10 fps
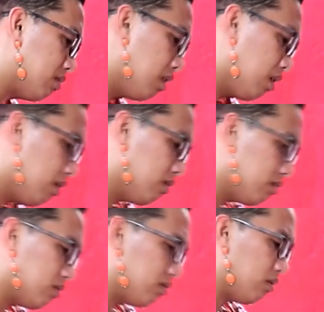lagi ako
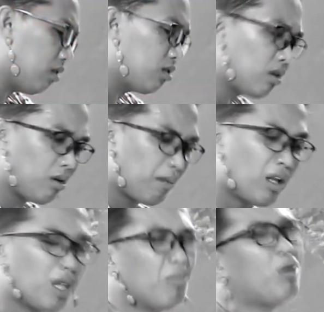bumalik.
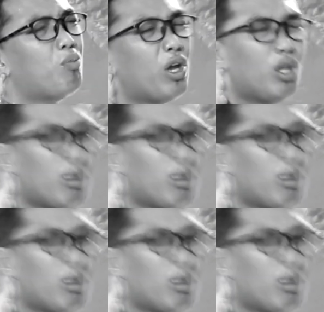madam, eh, pwede